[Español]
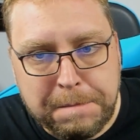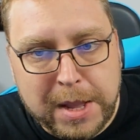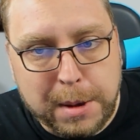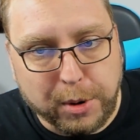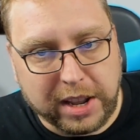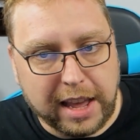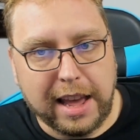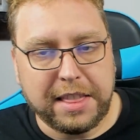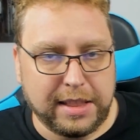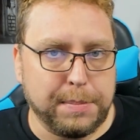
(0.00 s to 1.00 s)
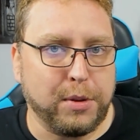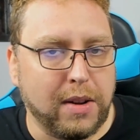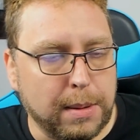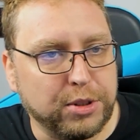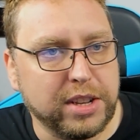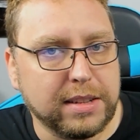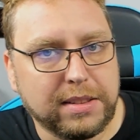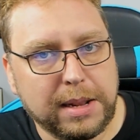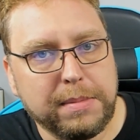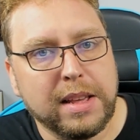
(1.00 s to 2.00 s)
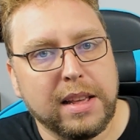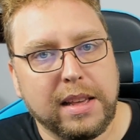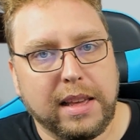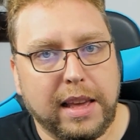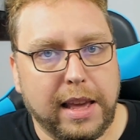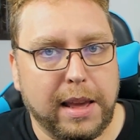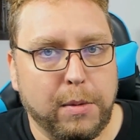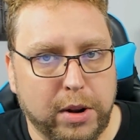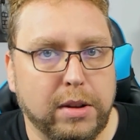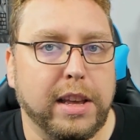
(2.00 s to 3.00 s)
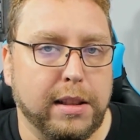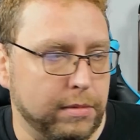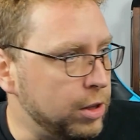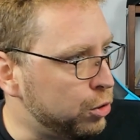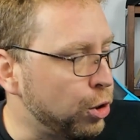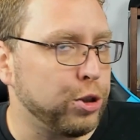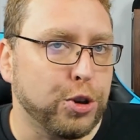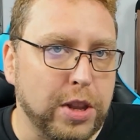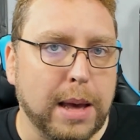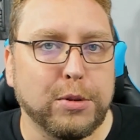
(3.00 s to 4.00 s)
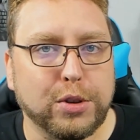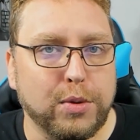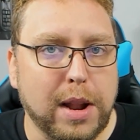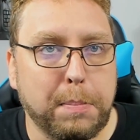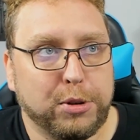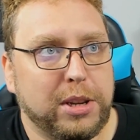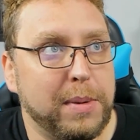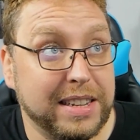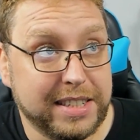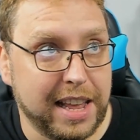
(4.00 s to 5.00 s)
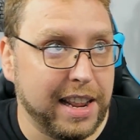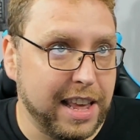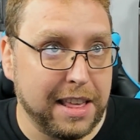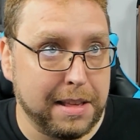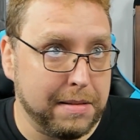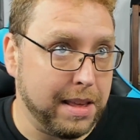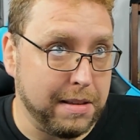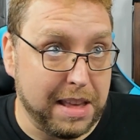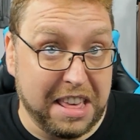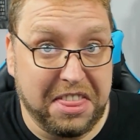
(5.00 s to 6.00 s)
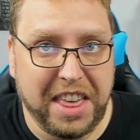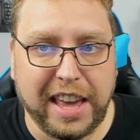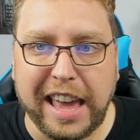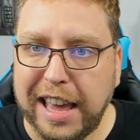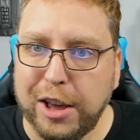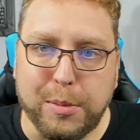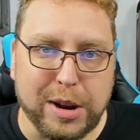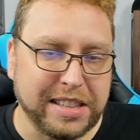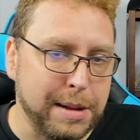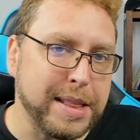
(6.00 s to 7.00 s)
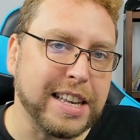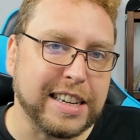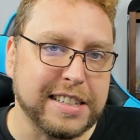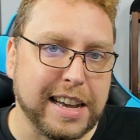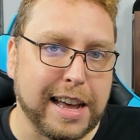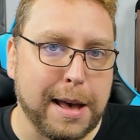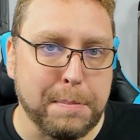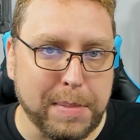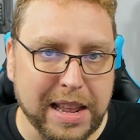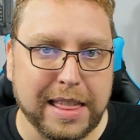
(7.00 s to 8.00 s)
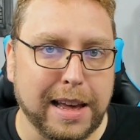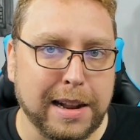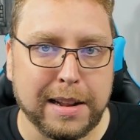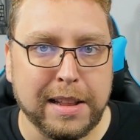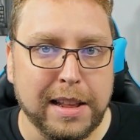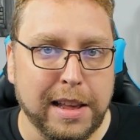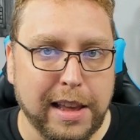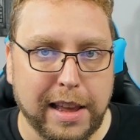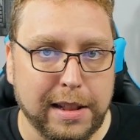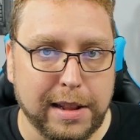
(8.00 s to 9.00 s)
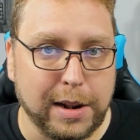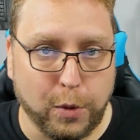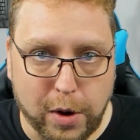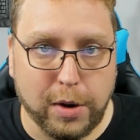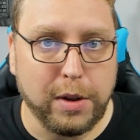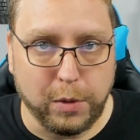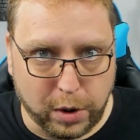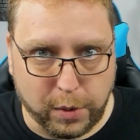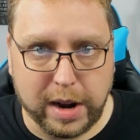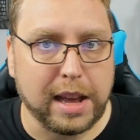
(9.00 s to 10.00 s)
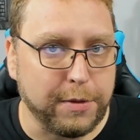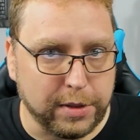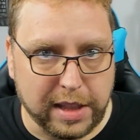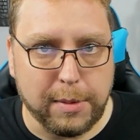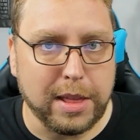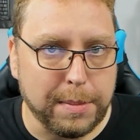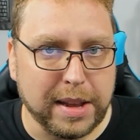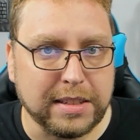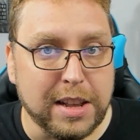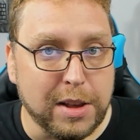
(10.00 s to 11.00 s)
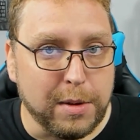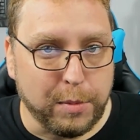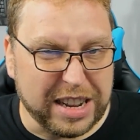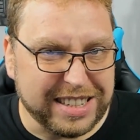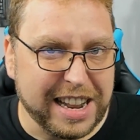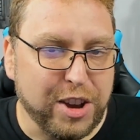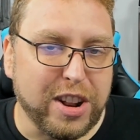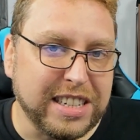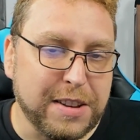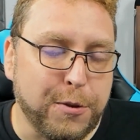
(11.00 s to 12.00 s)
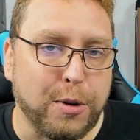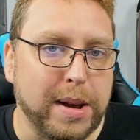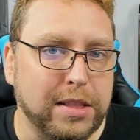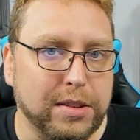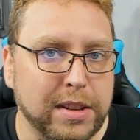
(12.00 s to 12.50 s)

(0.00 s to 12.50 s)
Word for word: porque hace tiempo lo hablamos en stream que bueno, que todos soñamos con una posible serie eh, en CGI, como las cinemáticas que saca Blizzard en el juego, en World of Warcraft, en Diablo y demás, una serie con ese formato.